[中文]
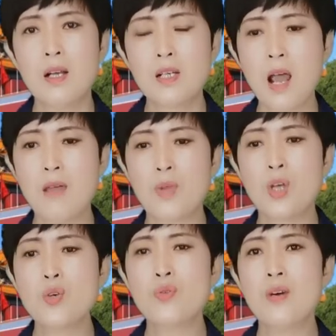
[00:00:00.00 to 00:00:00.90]
阐
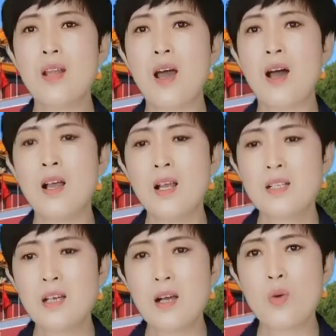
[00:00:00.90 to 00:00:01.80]
明说呢，
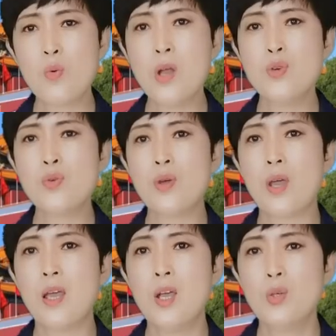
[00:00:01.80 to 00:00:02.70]
这个关
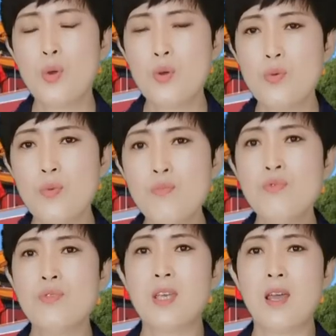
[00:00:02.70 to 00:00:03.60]
税对于
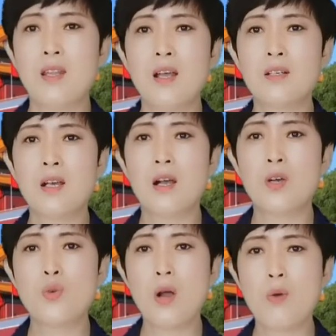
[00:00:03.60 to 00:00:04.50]
目前的这
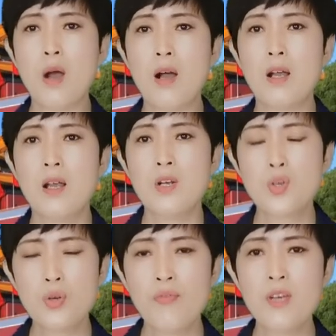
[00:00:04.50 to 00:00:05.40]
个状况
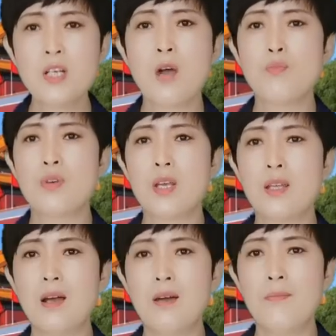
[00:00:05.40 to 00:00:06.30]
是非常不
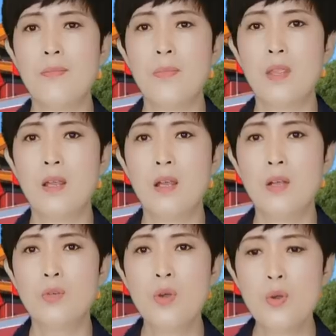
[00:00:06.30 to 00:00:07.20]
利的，
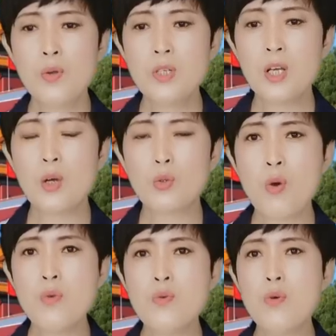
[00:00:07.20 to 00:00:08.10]
对于这个
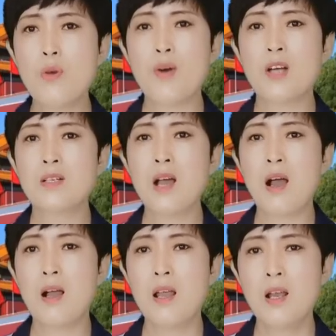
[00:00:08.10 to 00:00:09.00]
通货膨
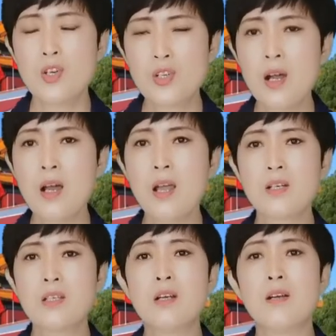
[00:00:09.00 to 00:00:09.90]
胀伤
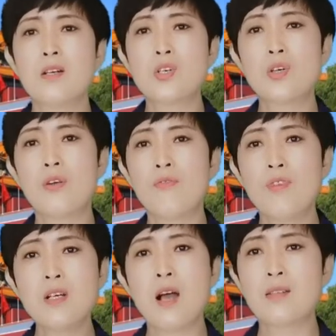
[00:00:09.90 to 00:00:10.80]
害性是
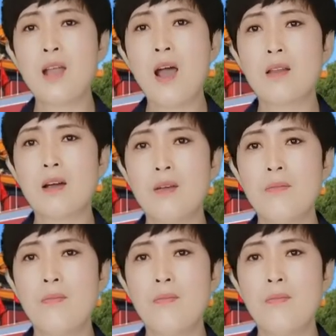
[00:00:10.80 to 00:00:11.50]
非常大的，